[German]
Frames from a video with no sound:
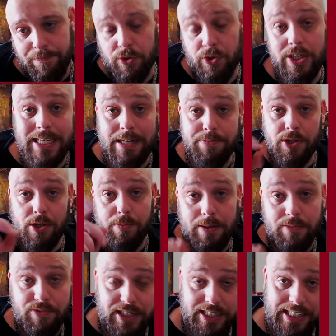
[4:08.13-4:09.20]
Und da gibt es auch beim
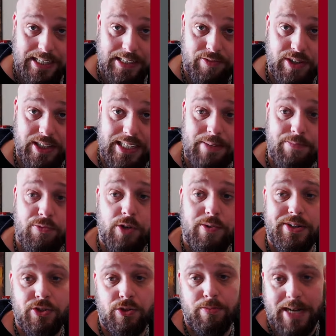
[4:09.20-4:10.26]
Verge Vergeben noch
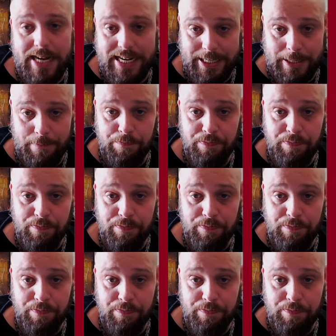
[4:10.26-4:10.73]
was zu beachten.